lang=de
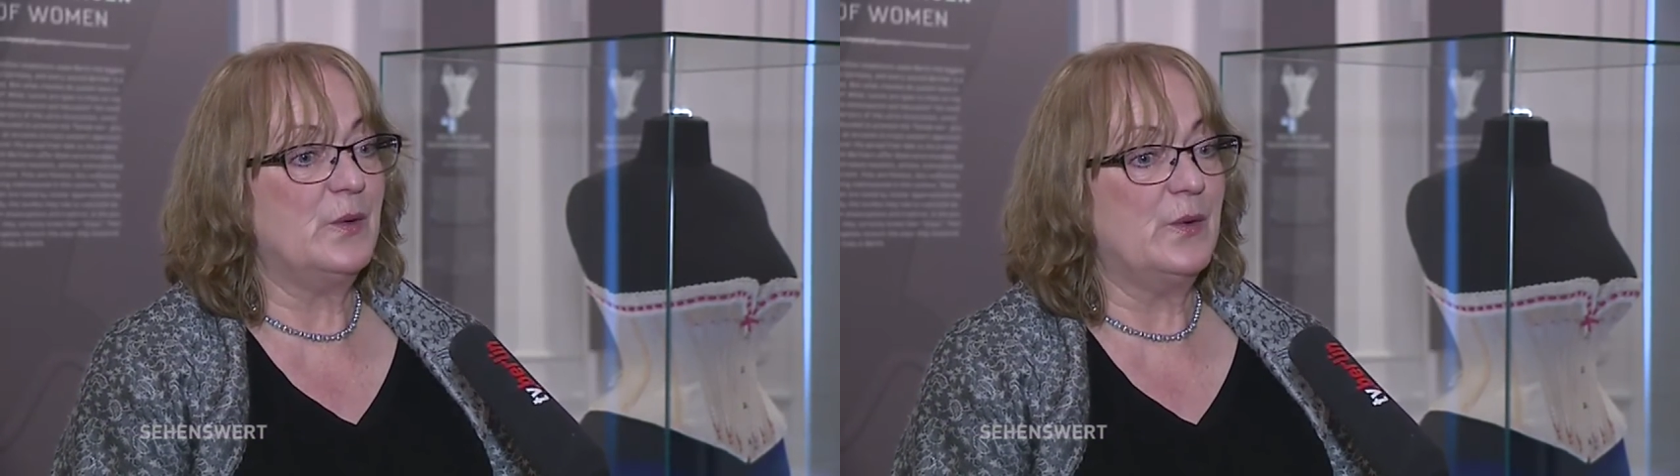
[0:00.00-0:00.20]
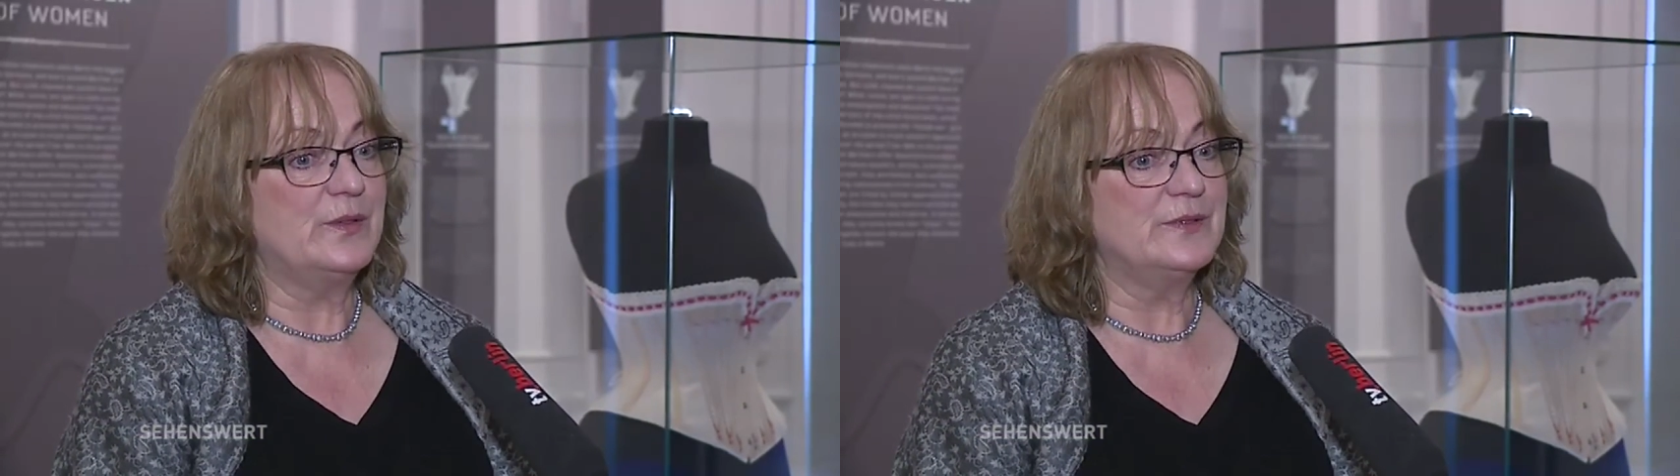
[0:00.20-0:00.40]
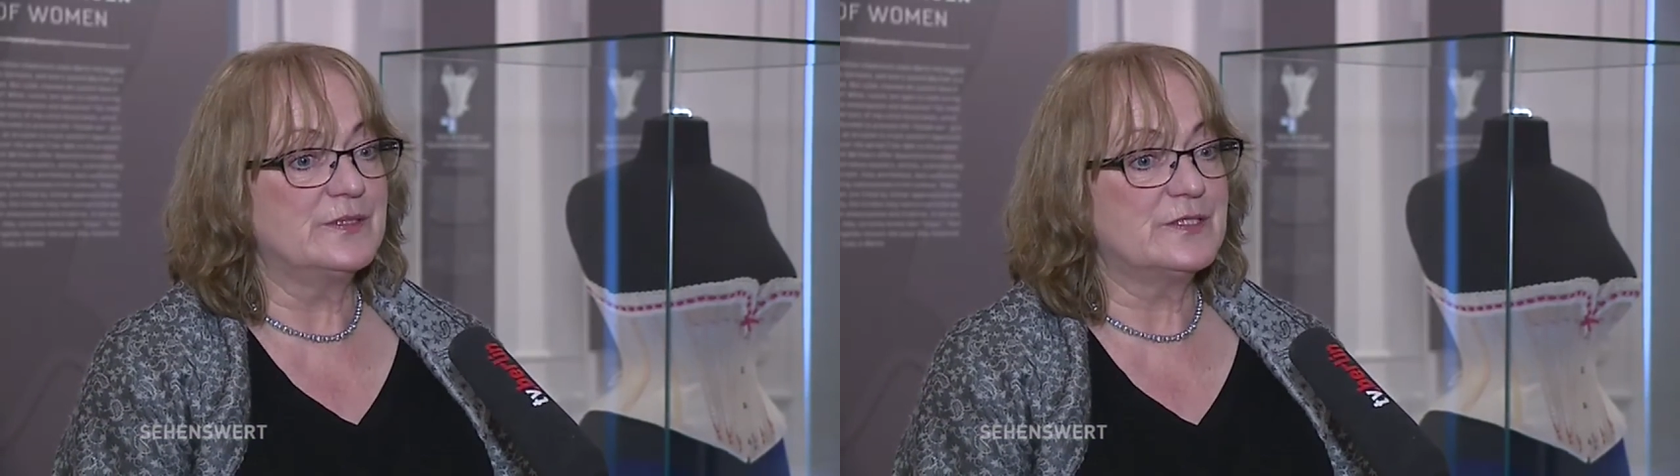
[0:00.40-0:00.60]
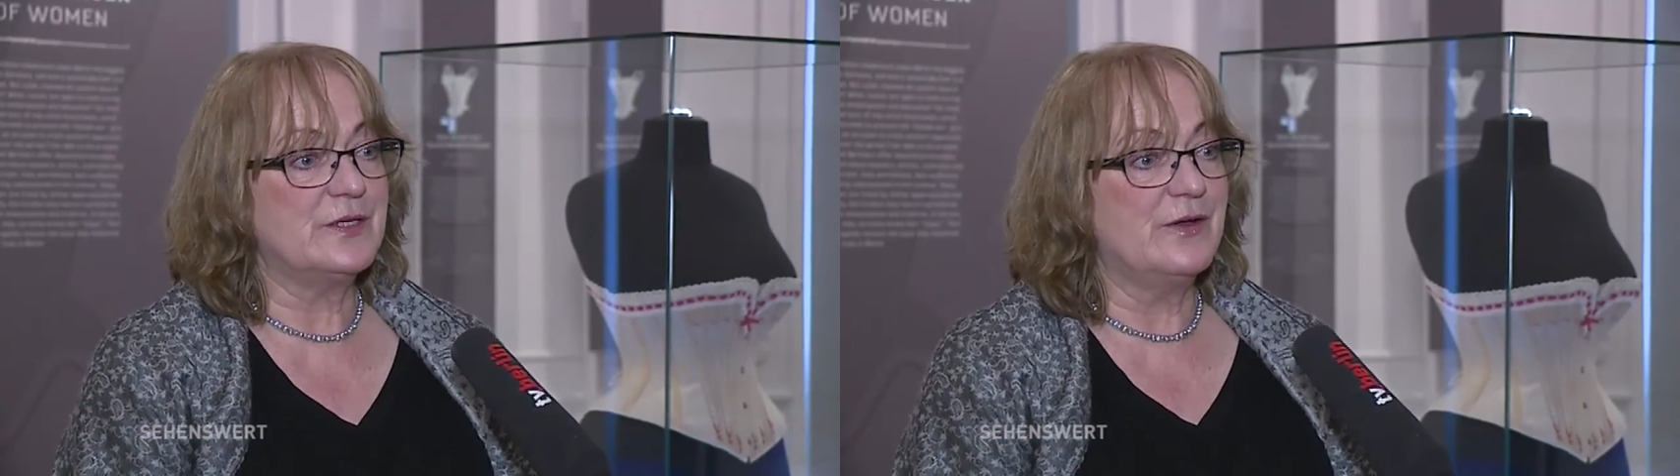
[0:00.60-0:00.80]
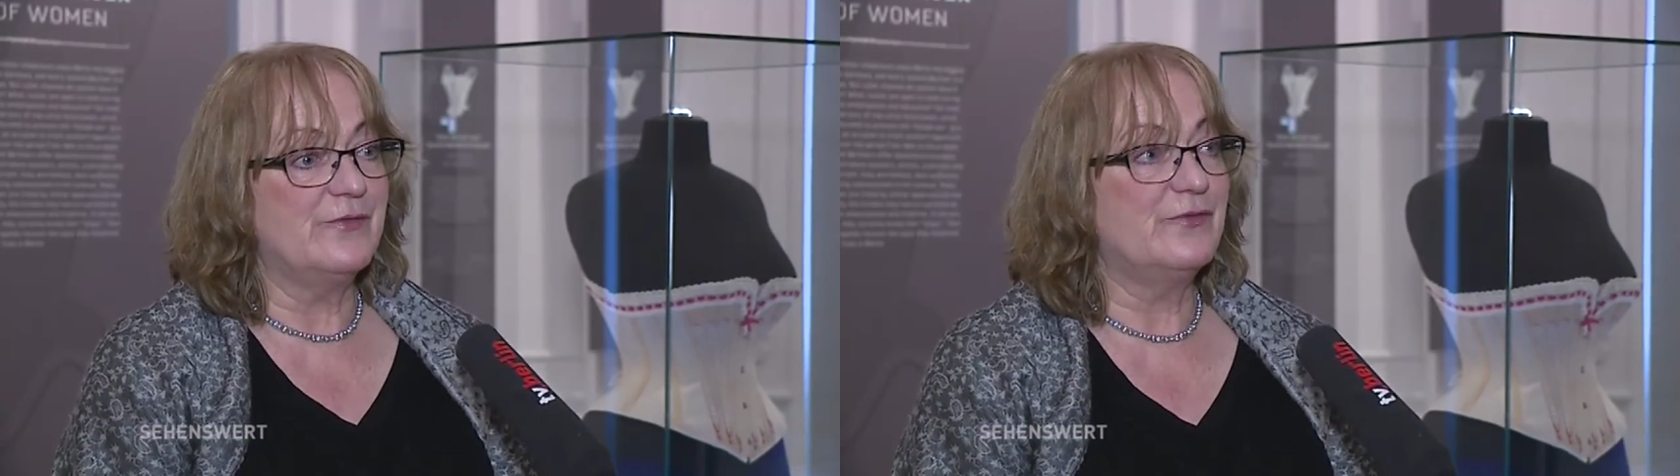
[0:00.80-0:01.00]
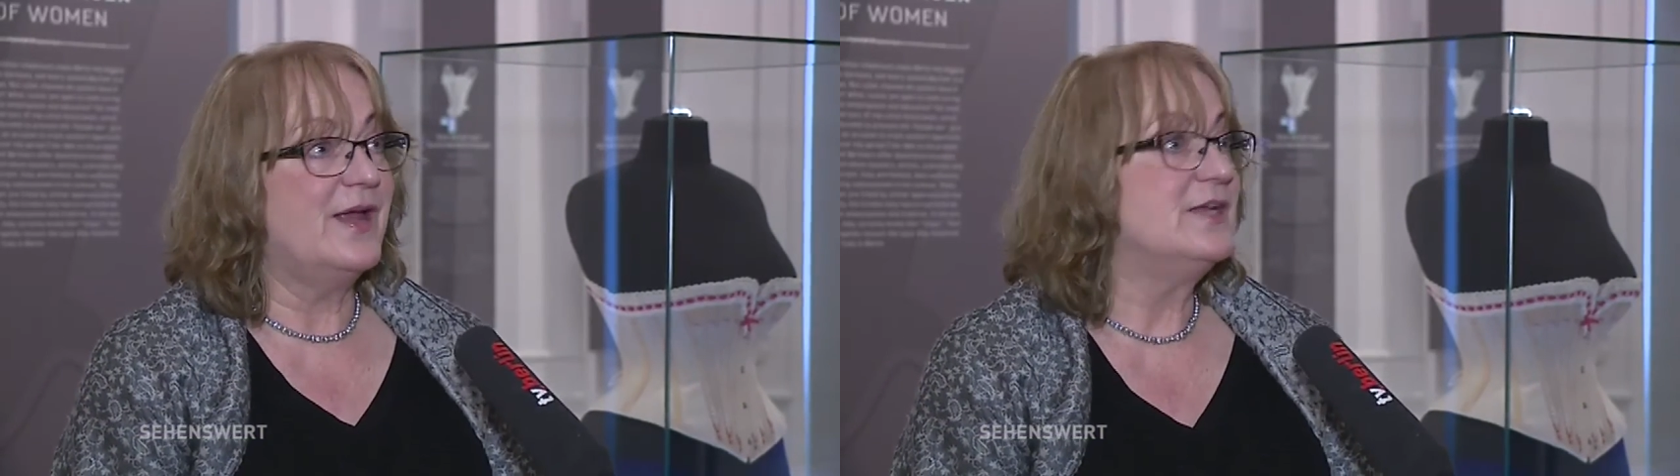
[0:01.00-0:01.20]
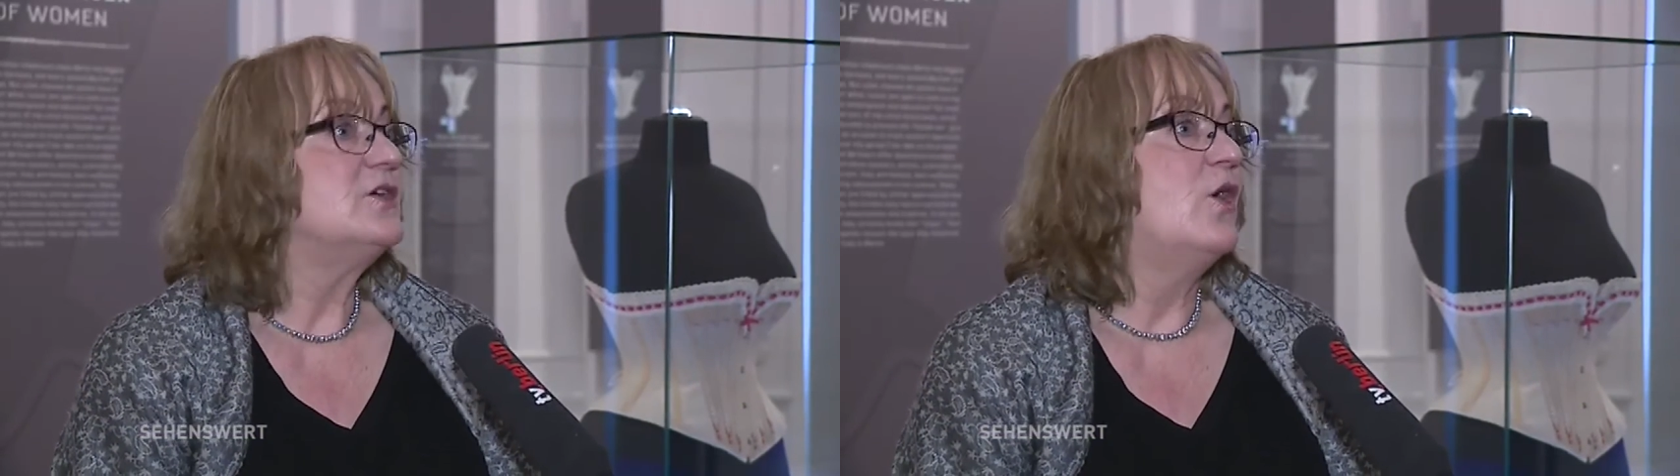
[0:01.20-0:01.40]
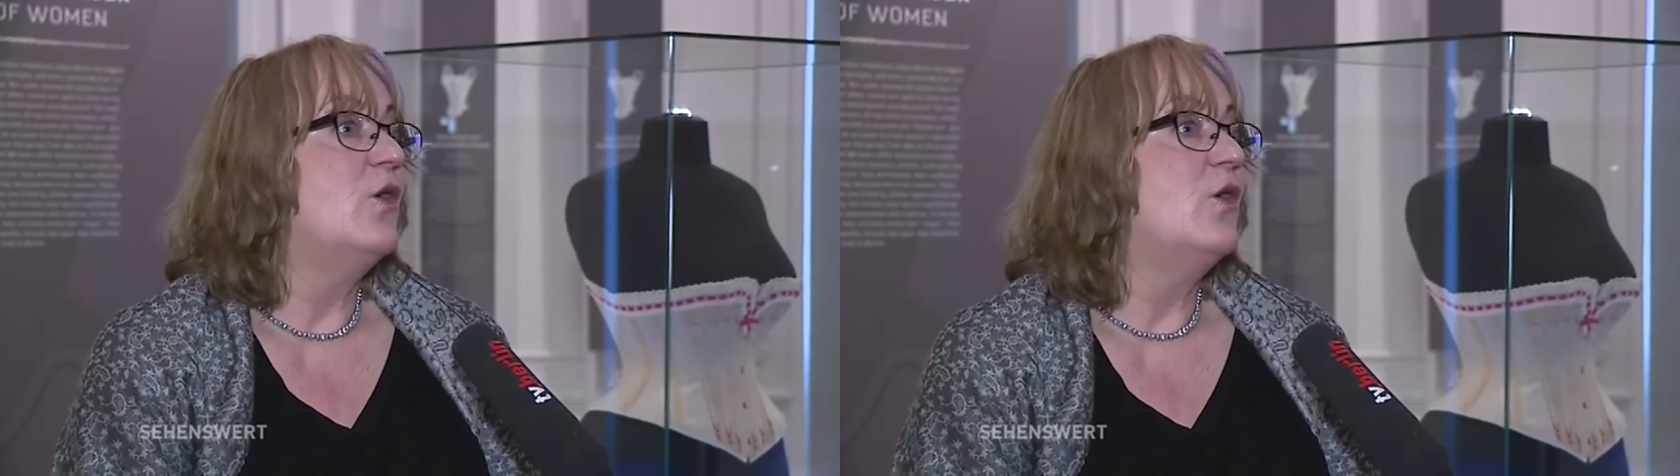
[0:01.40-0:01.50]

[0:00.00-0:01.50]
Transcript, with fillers: und äh, vielleicht